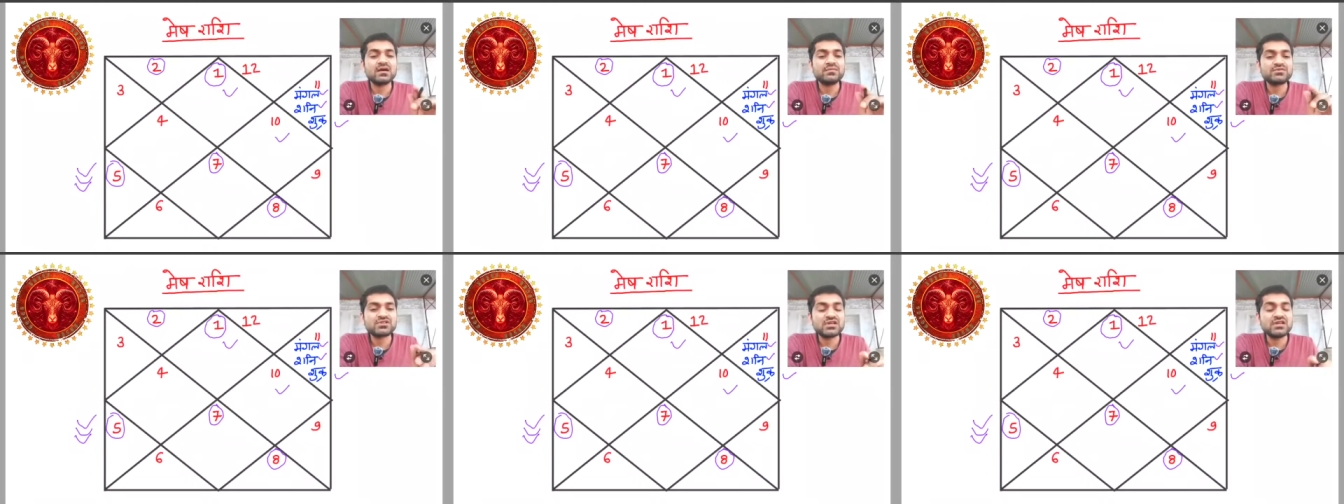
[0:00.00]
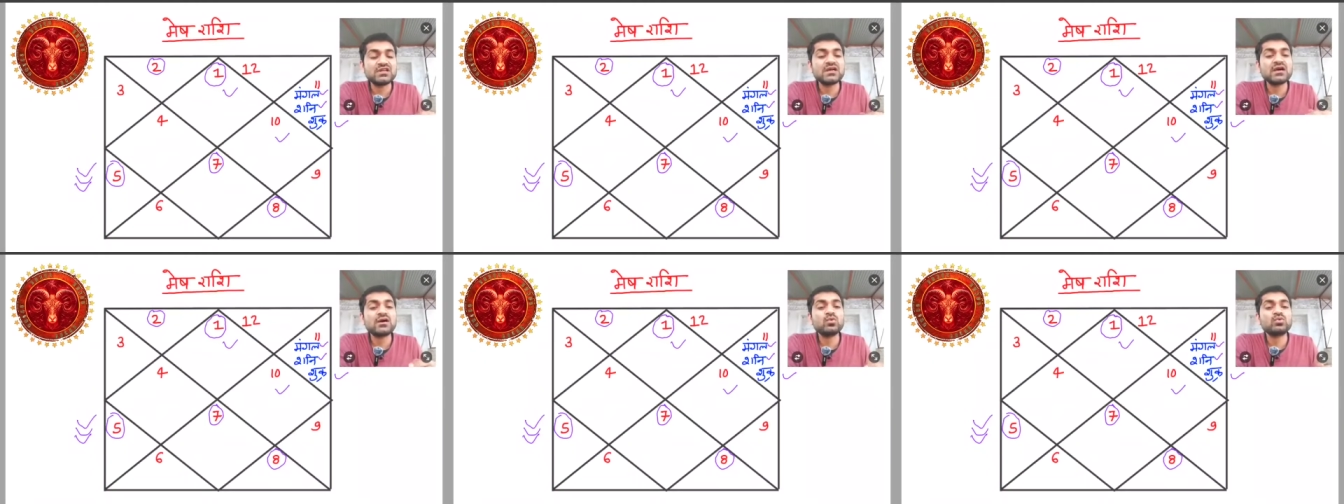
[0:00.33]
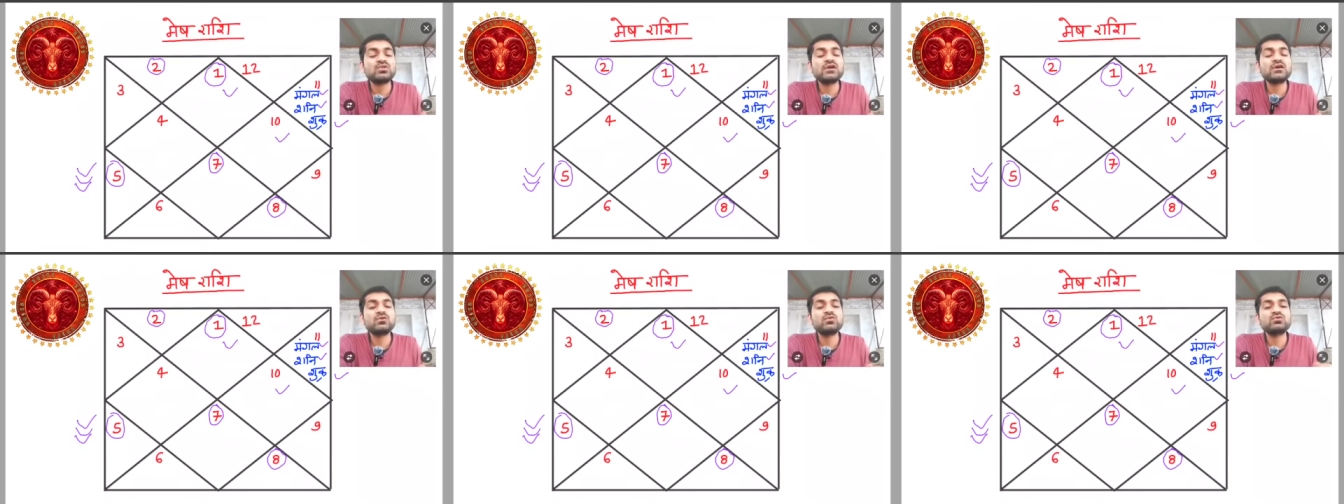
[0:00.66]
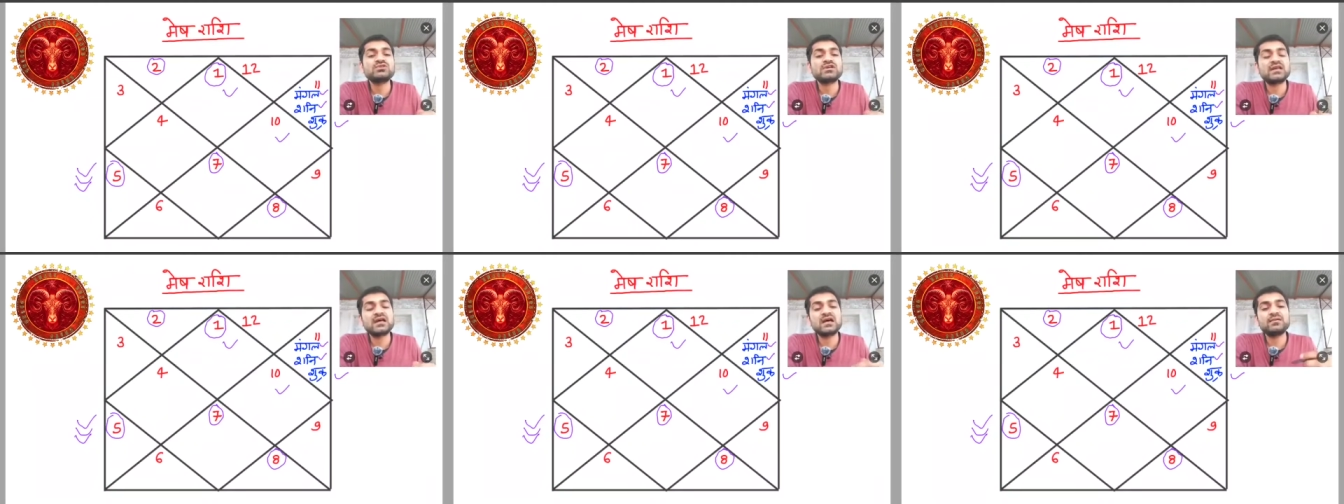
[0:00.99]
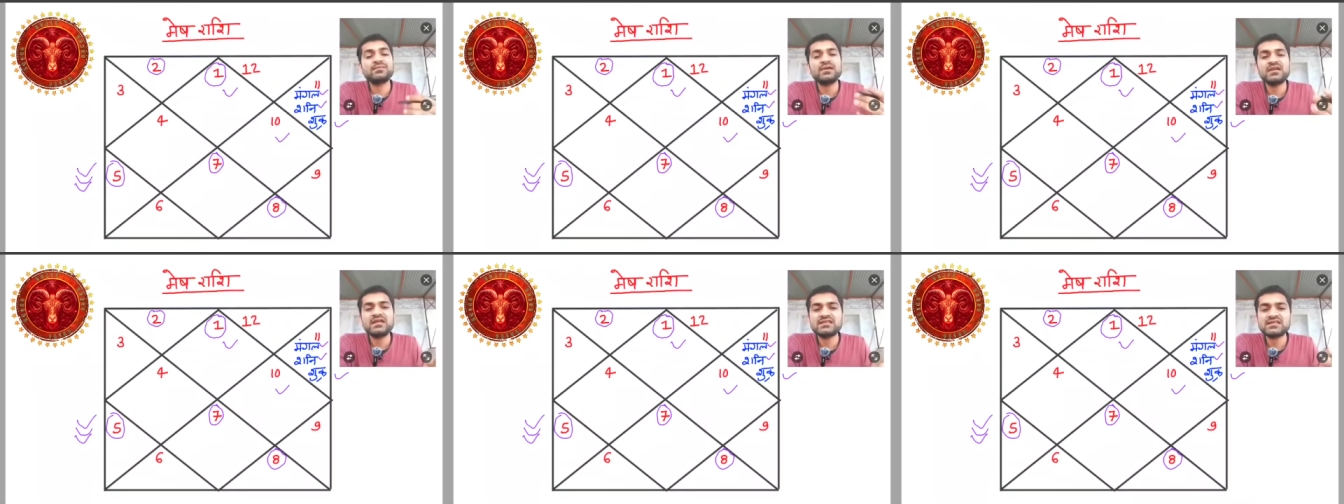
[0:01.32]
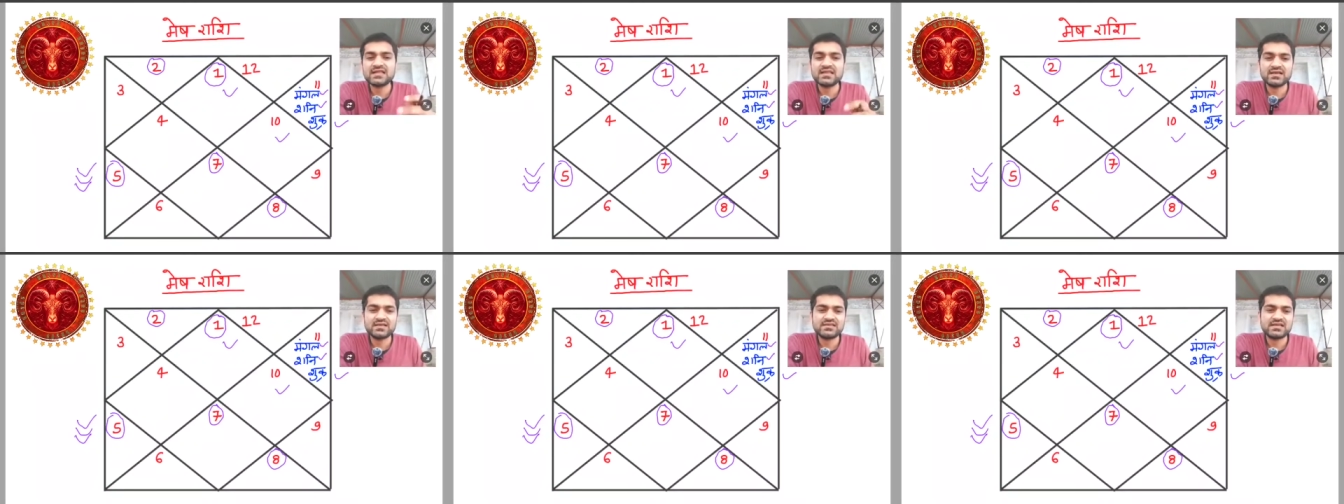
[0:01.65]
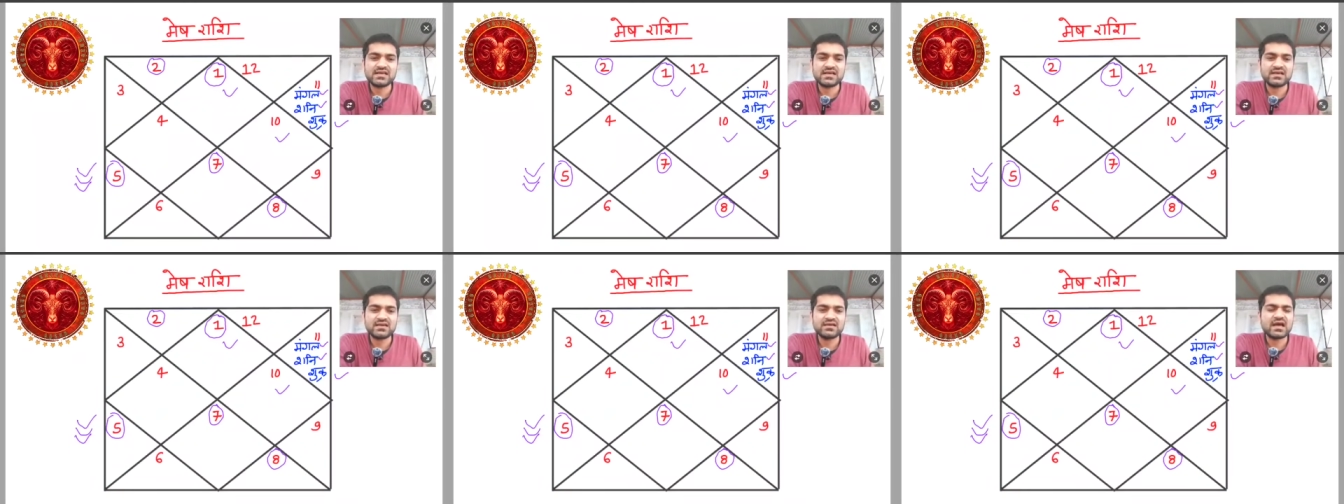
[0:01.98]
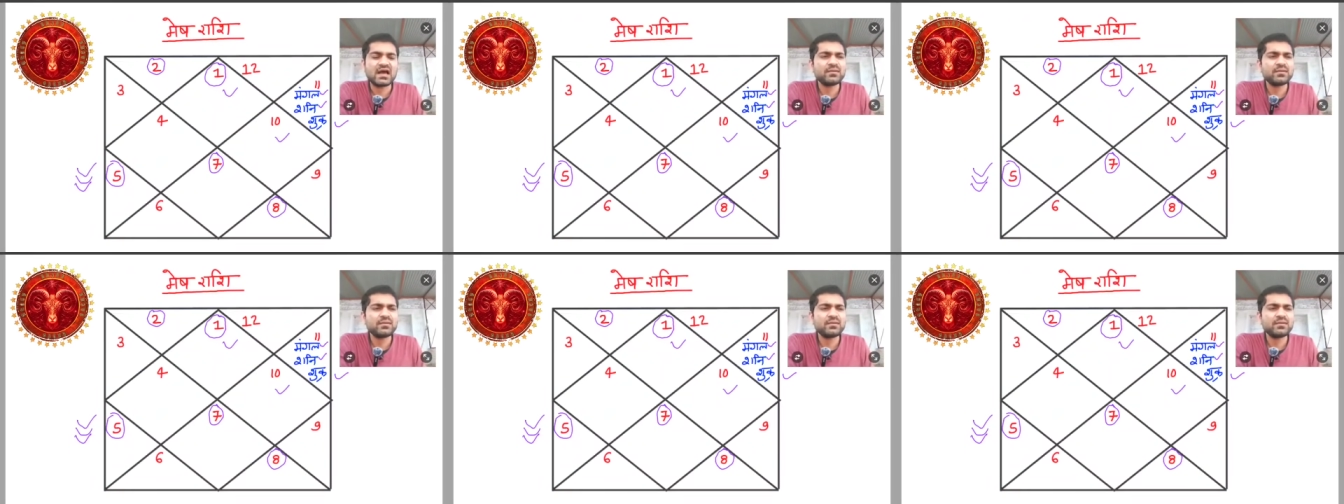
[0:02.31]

अब शनि का उदय हो जाना आपके लिए ज़्यादा अच्छा है